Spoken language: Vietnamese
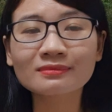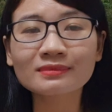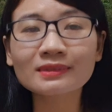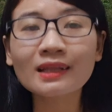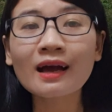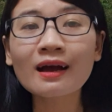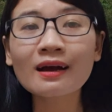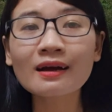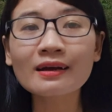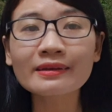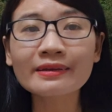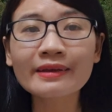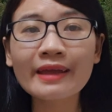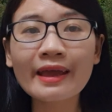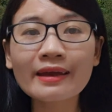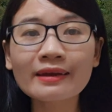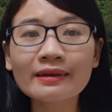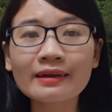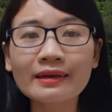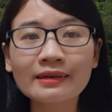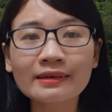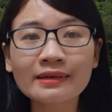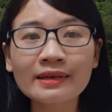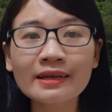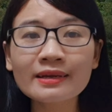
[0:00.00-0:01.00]
thời gian
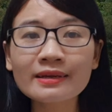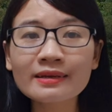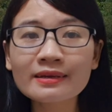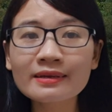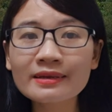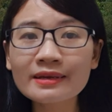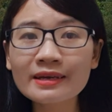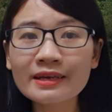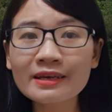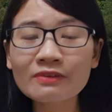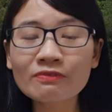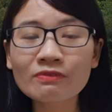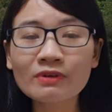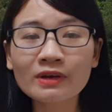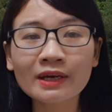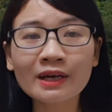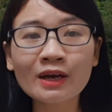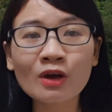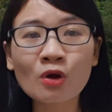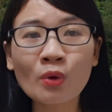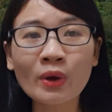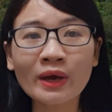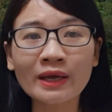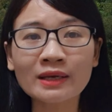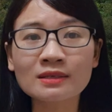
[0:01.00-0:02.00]
để thích nghi với cái
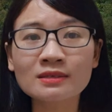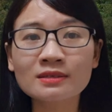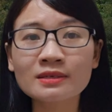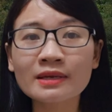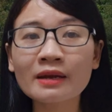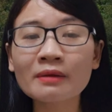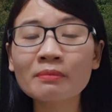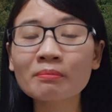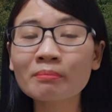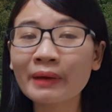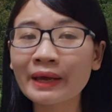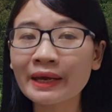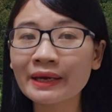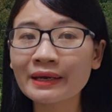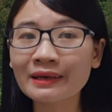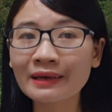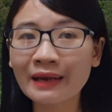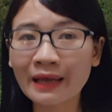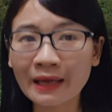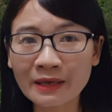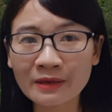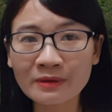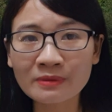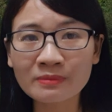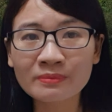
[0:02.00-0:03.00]
hoạt chất mạnh
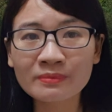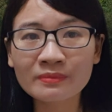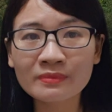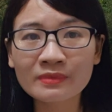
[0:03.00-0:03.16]
này